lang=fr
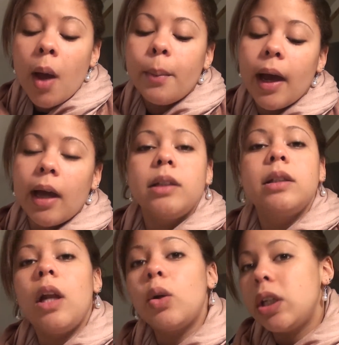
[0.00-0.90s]
Pareil,
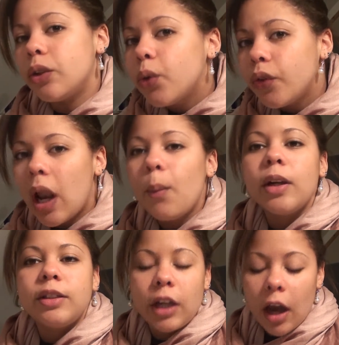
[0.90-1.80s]
c'est là où je l'ai trouvée la
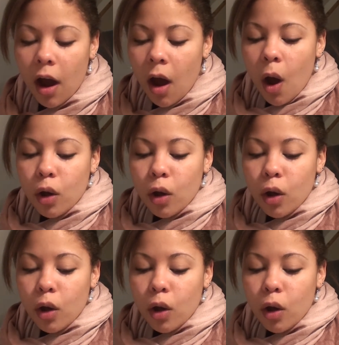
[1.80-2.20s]
moins chère.